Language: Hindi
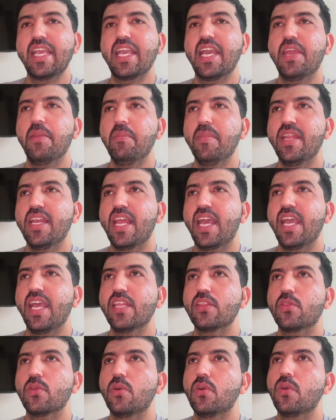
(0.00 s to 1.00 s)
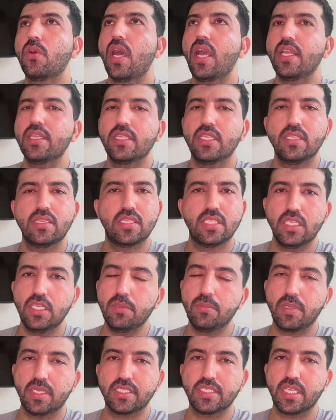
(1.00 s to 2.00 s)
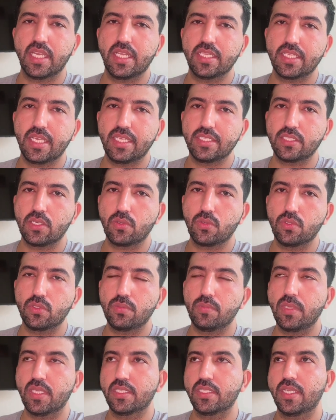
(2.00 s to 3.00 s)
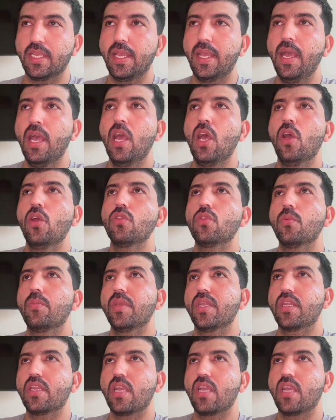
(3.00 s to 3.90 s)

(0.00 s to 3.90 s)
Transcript: घर में लाया तो आई थिंक तीन बज गया था ऐसा कुछ बज गया तो फिर